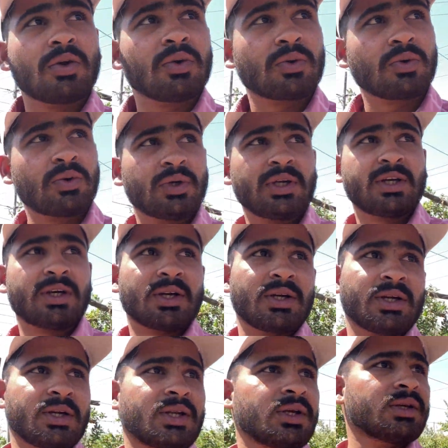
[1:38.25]
उनको ठीक
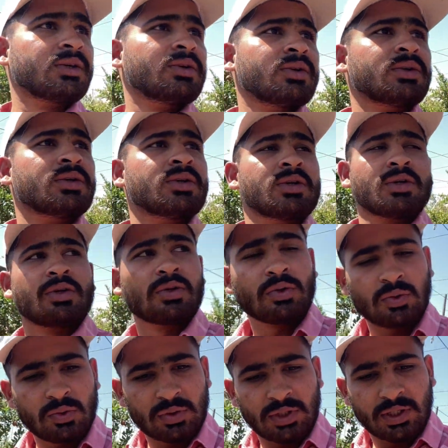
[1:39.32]
करने के लिए
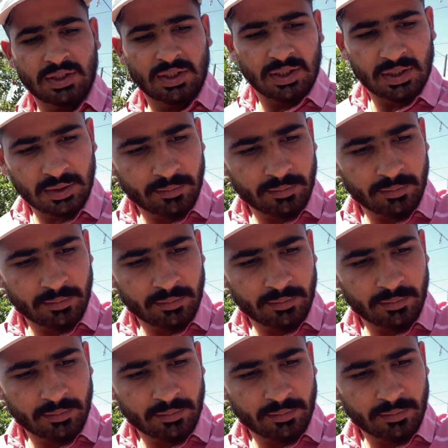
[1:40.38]
तो देखते